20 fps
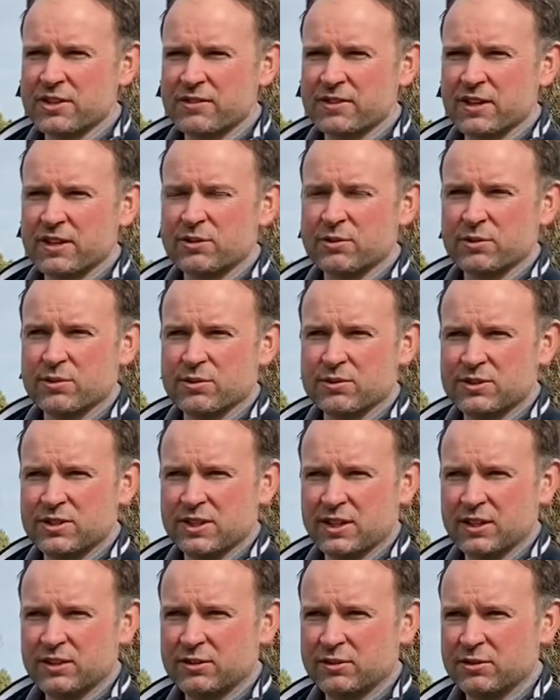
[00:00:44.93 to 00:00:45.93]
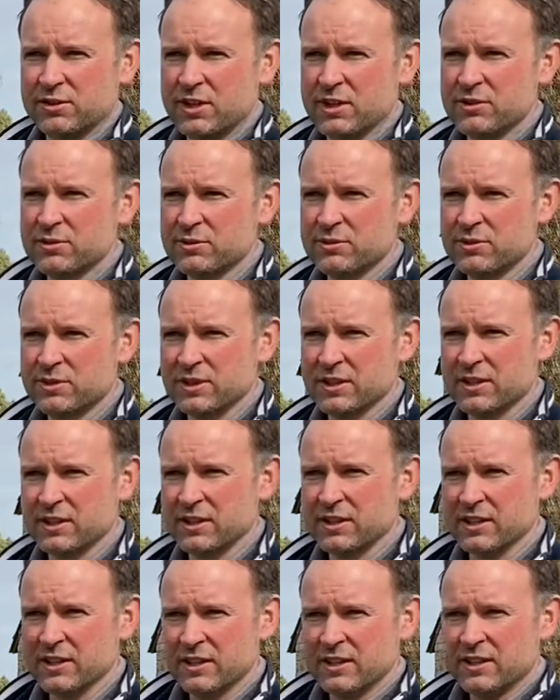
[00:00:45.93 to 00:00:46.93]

avec euh, Thierry Tonaillot et,